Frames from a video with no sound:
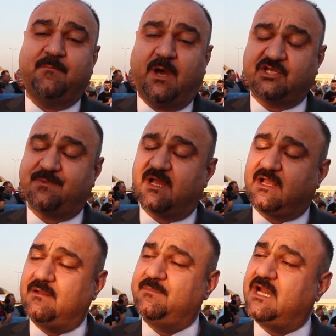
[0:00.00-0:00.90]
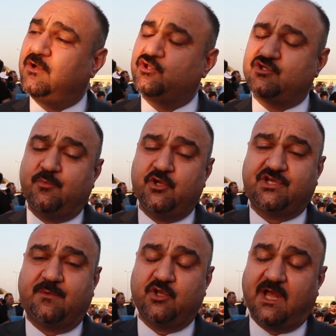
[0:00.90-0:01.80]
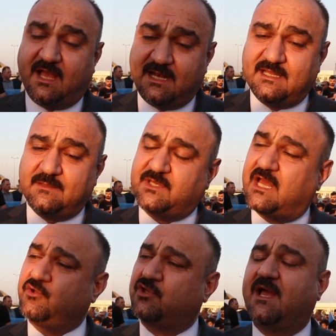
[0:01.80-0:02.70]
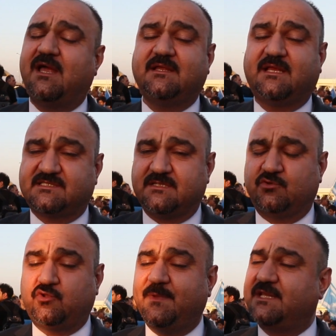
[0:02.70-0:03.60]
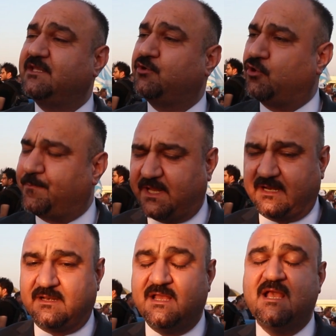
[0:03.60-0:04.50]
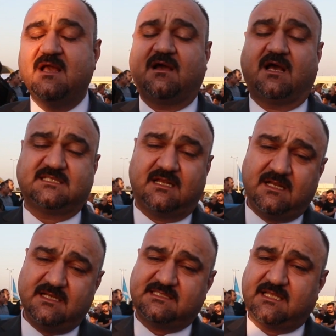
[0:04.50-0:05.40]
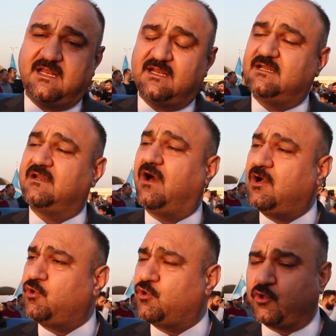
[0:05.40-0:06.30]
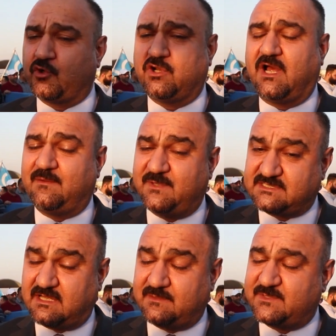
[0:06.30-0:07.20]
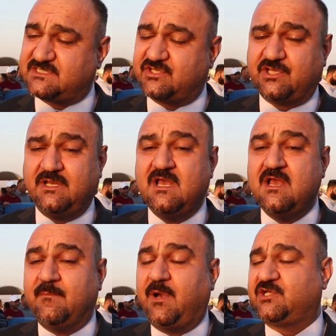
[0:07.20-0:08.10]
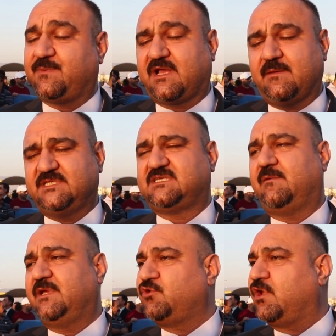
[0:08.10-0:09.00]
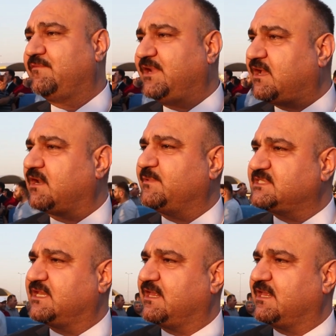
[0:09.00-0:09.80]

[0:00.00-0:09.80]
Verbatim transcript: Başbakan bir an önce bu işe müdahale edip Kerkük'te herkesin, tüm etnik grupların kazanan listelerinin hak hukukunu alması, alması için Başbakan bir zahmet görevine kalkması